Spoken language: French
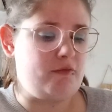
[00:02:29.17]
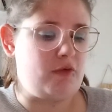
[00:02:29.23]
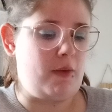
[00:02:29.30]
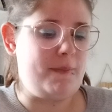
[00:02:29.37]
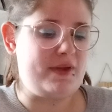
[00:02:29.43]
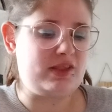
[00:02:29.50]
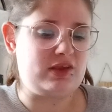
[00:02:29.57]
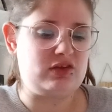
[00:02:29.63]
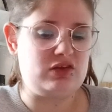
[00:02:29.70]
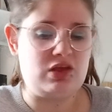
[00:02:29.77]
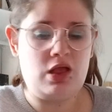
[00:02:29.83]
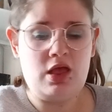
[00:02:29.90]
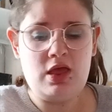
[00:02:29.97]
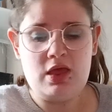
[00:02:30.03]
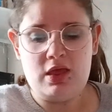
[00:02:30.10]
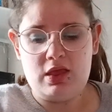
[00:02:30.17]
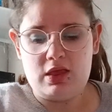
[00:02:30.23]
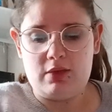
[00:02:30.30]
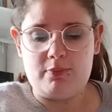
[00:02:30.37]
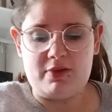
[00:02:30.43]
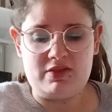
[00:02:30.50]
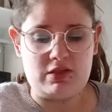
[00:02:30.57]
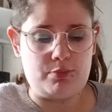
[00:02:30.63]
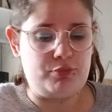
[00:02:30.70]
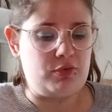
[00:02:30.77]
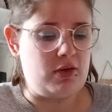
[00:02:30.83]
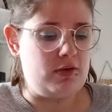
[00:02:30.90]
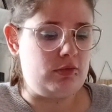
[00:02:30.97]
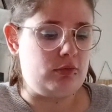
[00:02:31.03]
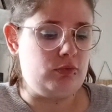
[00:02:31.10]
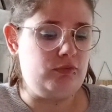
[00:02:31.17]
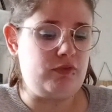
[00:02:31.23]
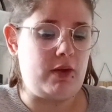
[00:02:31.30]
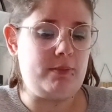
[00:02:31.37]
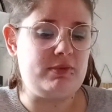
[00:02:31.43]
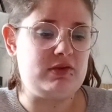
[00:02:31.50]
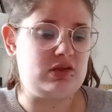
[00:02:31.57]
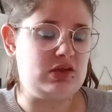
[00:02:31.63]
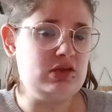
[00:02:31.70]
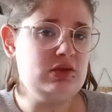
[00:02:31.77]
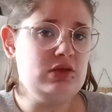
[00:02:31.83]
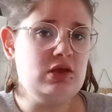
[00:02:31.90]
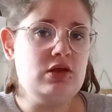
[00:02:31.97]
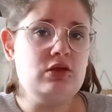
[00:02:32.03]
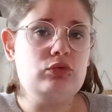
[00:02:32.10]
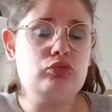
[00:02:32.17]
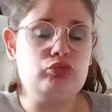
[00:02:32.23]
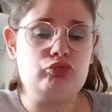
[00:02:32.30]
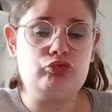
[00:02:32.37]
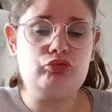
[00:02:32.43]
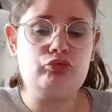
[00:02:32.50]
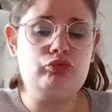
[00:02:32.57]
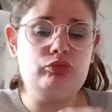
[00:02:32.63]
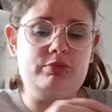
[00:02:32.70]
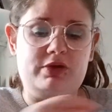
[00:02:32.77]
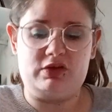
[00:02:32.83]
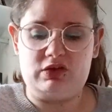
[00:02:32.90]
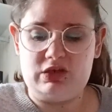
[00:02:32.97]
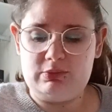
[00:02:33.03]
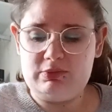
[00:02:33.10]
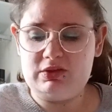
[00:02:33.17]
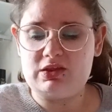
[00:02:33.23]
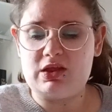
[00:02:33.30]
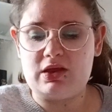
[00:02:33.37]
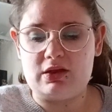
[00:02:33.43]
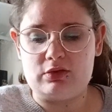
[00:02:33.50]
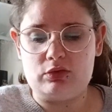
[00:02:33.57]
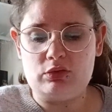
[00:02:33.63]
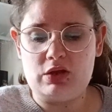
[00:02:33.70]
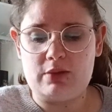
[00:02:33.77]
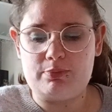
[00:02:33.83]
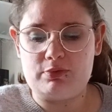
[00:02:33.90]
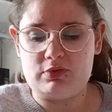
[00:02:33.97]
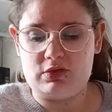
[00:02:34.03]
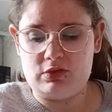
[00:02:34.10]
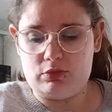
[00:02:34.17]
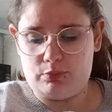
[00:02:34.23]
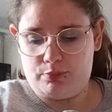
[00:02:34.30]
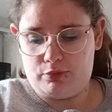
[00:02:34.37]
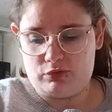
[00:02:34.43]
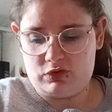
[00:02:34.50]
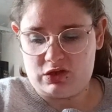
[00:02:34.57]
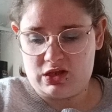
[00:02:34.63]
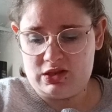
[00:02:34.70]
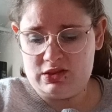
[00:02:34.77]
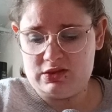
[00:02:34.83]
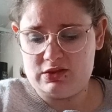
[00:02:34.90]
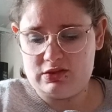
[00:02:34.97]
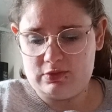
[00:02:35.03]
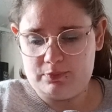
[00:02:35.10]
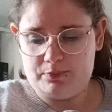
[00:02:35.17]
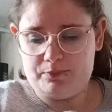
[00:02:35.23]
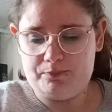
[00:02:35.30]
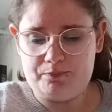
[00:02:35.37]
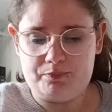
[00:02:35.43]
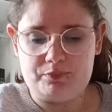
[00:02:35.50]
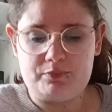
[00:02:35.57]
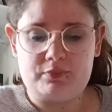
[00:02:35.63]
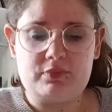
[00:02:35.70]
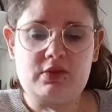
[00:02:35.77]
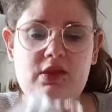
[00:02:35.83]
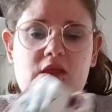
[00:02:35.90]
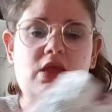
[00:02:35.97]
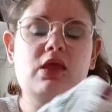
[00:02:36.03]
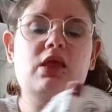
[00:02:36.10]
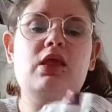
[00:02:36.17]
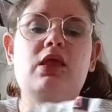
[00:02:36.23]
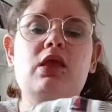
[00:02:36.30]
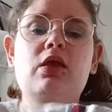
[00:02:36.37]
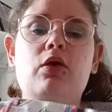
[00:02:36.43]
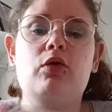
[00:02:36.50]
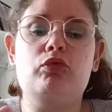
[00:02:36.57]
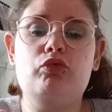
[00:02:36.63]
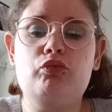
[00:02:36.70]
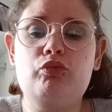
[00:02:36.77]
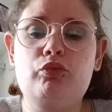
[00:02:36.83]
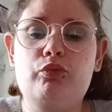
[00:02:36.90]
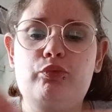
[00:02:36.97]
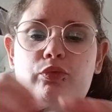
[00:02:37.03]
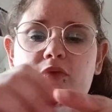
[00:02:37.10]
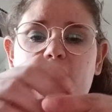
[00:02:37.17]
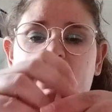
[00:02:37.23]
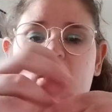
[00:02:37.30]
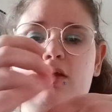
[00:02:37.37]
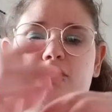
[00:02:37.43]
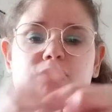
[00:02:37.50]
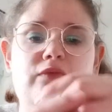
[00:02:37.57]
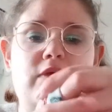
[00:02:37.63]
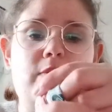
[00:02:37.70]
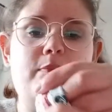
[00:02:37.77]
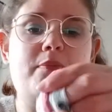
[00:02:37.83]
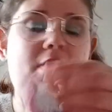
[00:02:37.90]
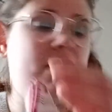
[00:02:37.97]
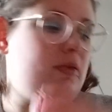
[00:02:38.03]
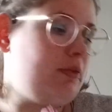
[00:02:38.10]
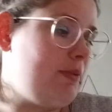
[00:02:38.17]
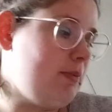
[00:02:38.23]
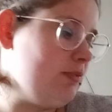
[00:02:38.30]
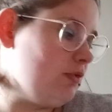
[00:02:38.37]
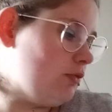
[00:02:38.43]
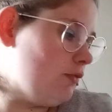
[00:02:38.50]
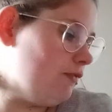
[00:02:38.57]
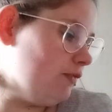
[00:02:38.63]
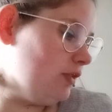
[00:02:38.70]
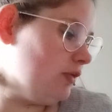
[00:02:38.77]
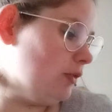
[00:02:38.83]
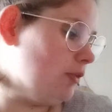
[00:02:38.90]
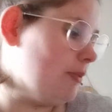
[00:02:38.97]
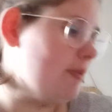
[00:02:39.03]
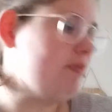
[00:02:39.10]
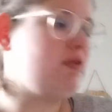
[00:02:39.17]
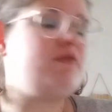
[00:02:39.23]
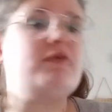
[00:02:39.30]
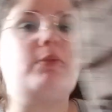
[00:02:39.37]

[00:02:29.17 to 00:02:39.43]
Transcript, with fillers: avoir pas très cher et eh bah, ben, ça pourra lui faire plaisir. Donc, du coup, bah, j'ai mis ça dans la petite pochette. Et euh, du coup, vu que ça ne ferme pas, normalement ça, ça